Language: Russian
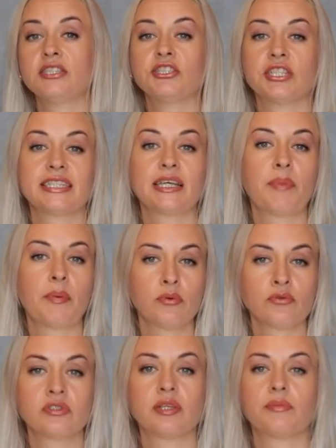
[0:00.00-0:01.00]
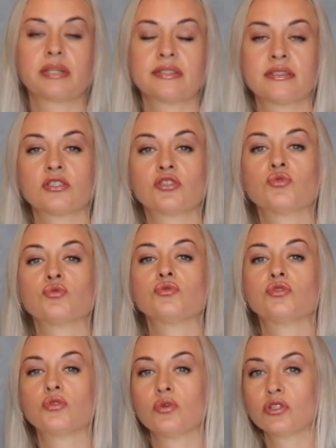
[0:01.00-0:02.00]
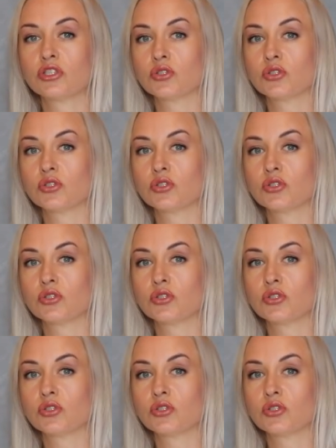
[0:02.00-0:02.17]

сейчас я по пунктам разложу то,